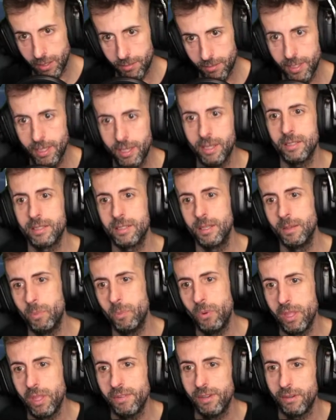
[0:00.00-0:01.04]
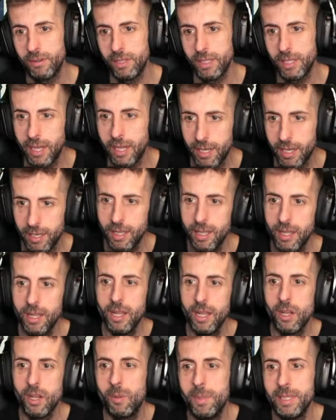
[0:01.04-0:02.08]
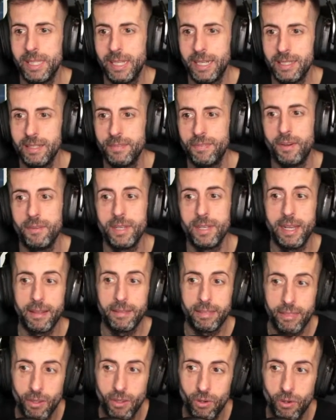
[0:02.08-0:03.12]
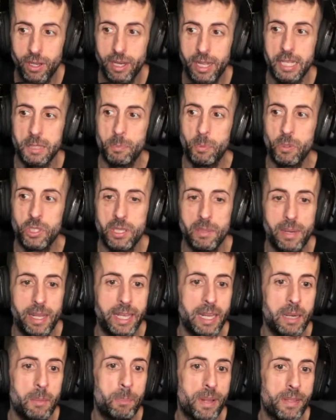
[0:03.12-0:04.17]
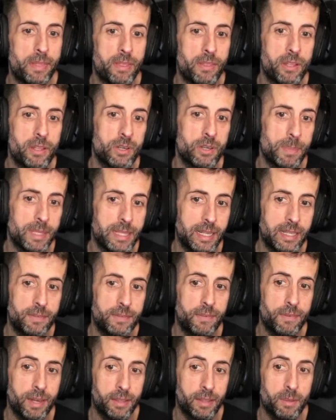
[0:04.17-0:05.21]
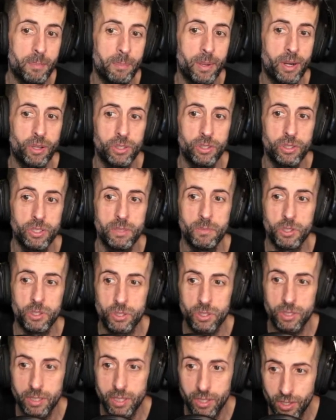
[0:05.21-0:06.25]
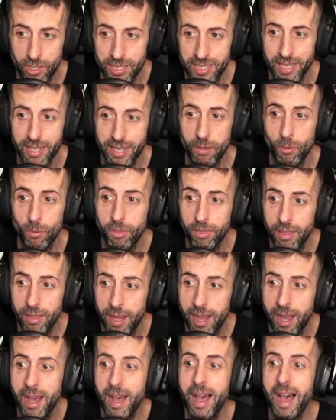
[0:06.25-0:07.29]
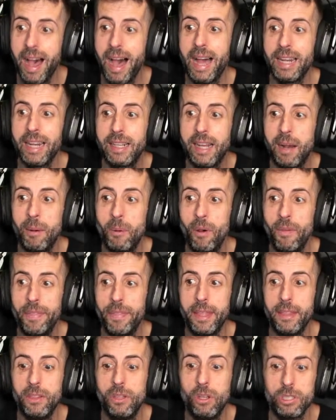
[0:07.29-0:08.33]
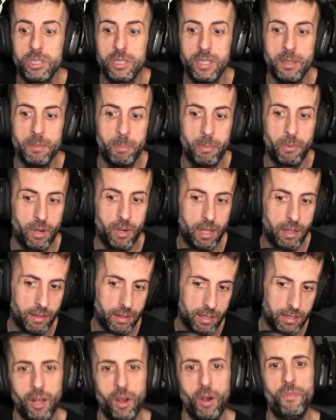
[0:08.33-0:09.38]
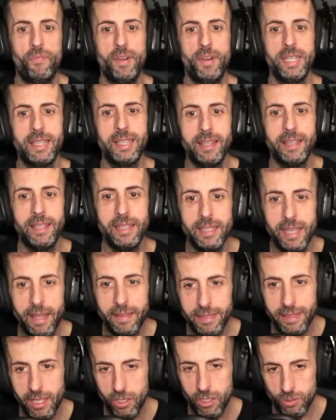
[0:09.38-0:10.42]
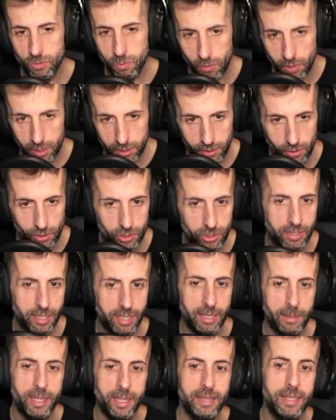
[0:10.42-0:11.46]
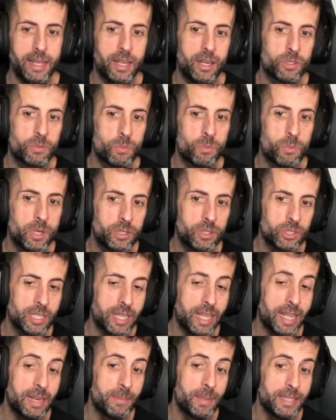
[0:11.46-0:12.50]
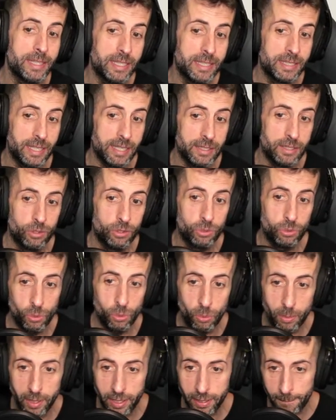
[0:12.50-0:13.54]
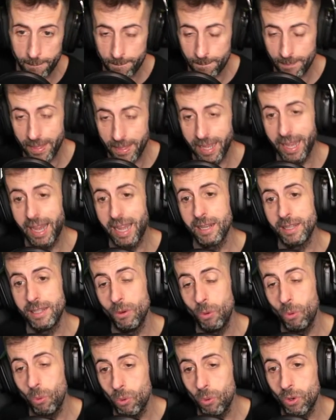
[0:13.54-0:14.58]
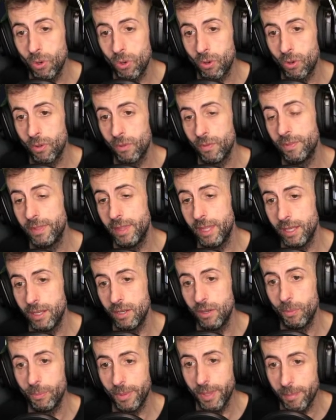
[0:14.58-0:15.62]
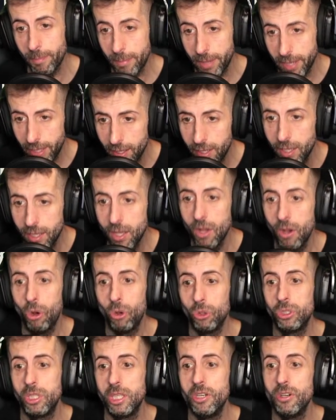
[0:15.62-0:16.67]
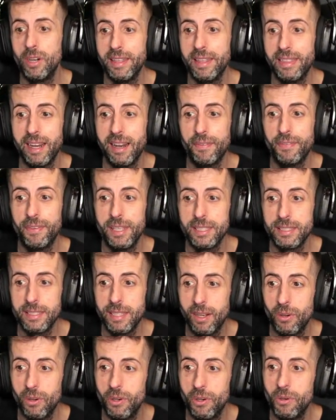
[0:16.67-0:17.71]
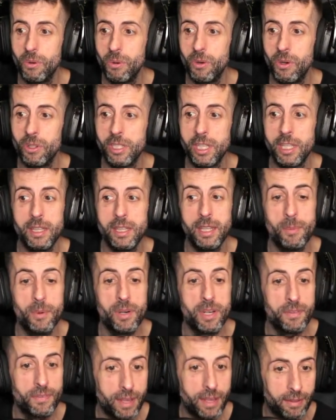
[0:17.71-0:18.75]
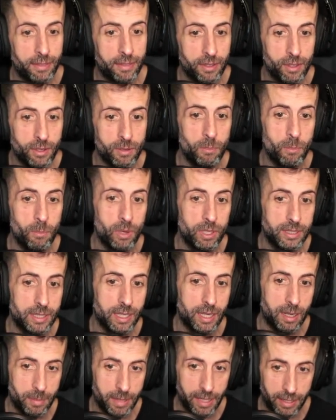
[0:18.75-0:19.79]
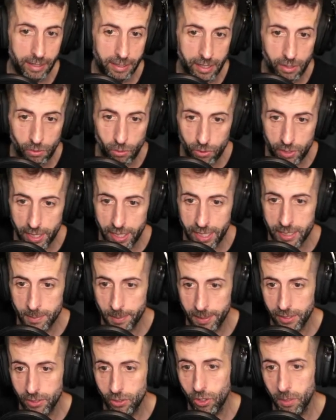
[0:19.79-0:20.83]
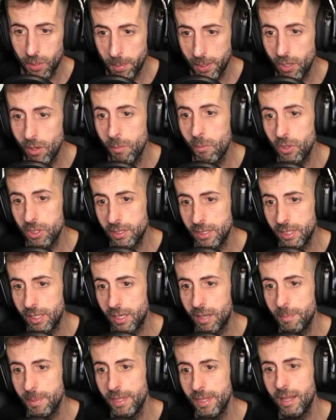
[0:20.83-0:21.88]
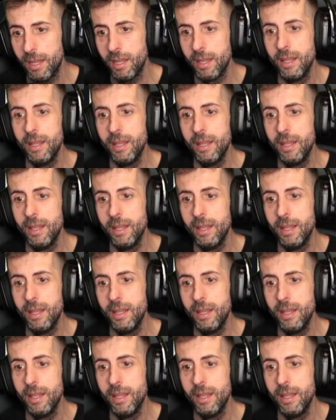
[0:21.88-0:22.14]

mía, se puede fabricar con metales de fabricación. Es posible que el precio de los metales de fabricación para objetos de monstruos interiores se reduzca al cabo de dos temporadas. Oferta del Día de los Muertos. Celebra el Día de los Muertos el 26 de octubre al 1 de noviembre. Obtiene organiza la fiesta con el nuevo lote de bonificación Muerte Rápida, que incluye el aspecto épico Muerte Rápida,